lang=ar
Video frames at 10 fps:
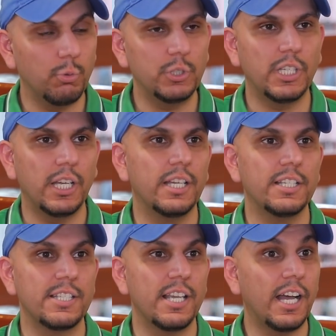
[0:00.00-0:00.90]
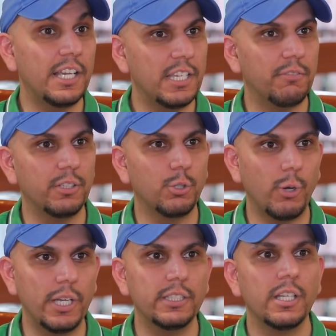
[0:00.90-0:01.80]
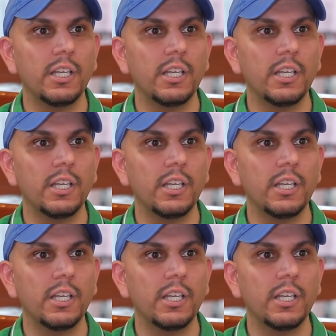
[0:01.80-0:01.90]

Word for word: وجهه سياحيه في الكويت